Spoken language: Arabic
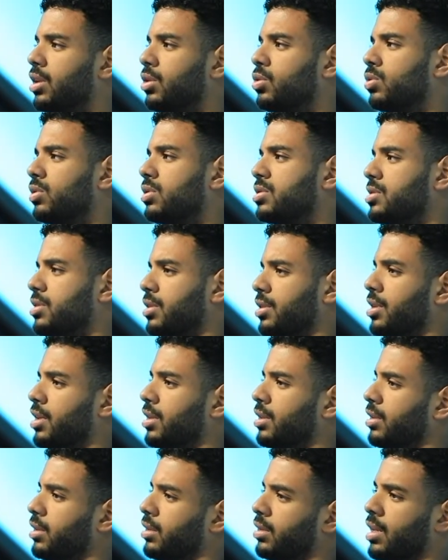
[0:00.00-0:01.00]
يكون
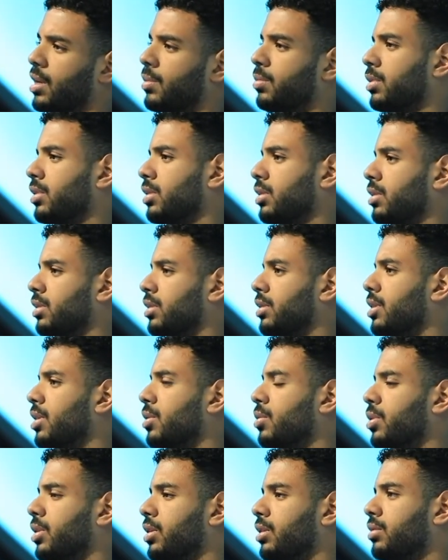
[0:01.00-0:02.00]
الاستعداد قبل
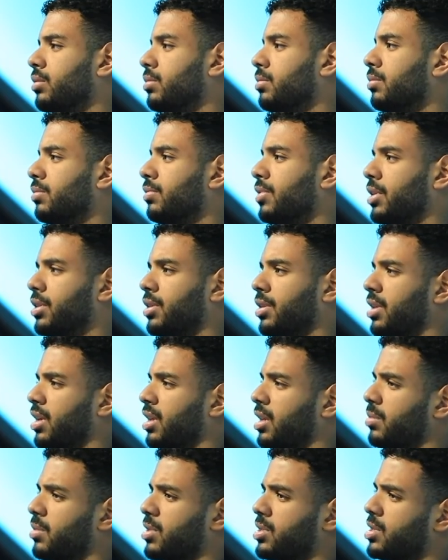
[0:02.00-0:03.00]
الدوري فتره
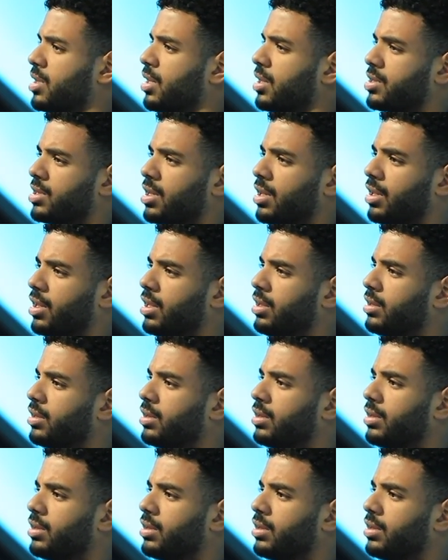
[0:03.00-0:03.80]
تقريبا شهر شهرين